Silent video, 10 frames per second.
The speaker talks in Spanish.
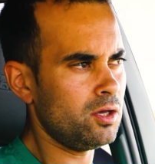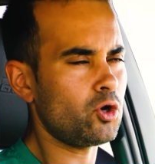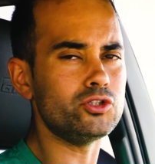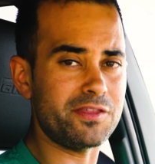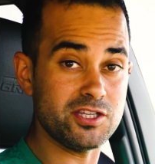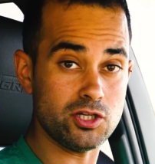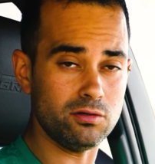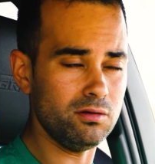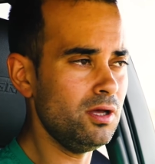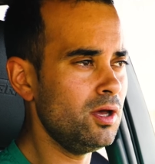con
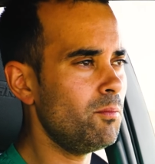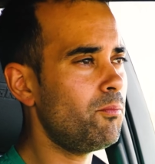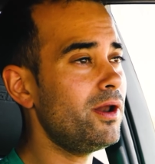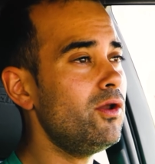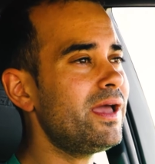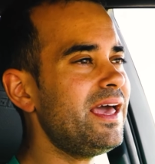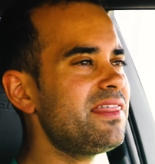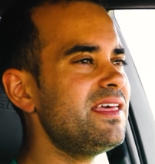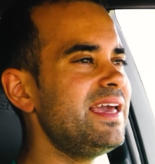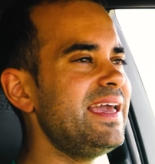decisión, pues lo que
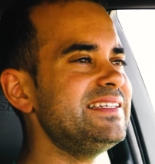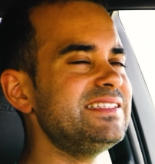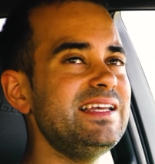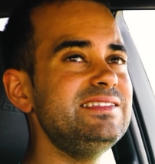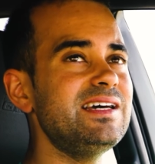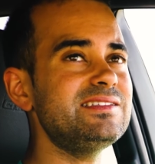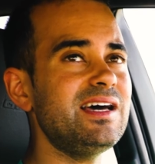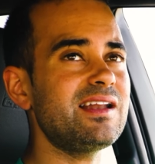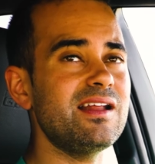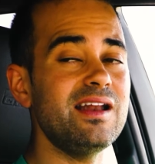hace es
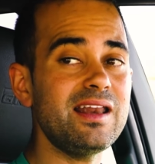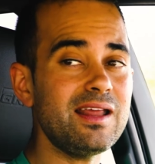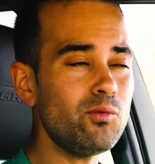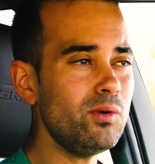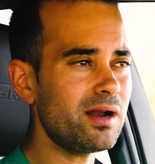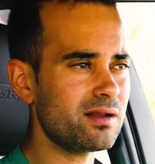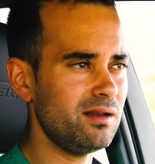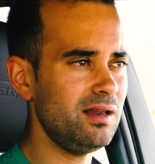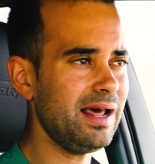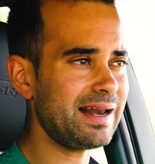intentar regular
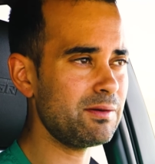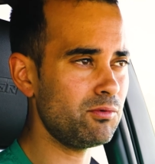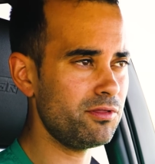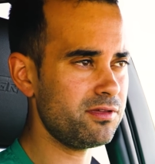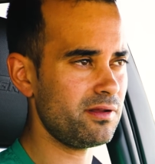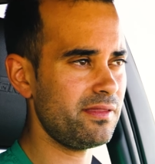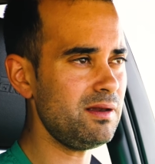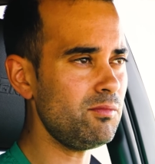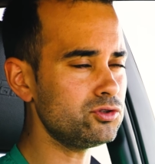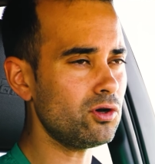las revoluciones
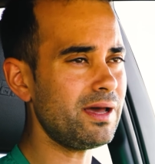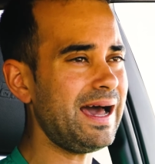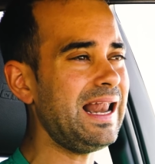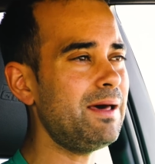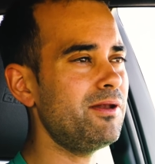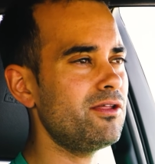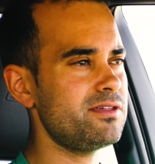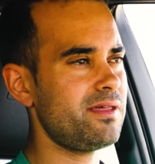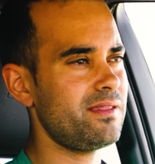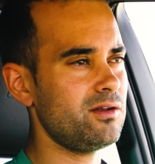del motor a la
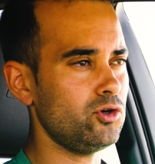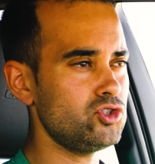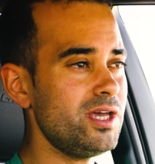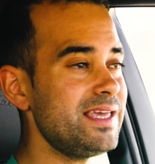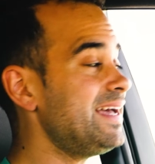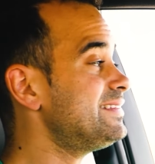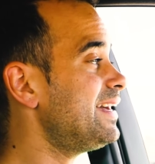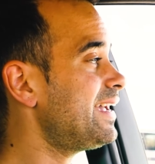velocidad del coche y hasta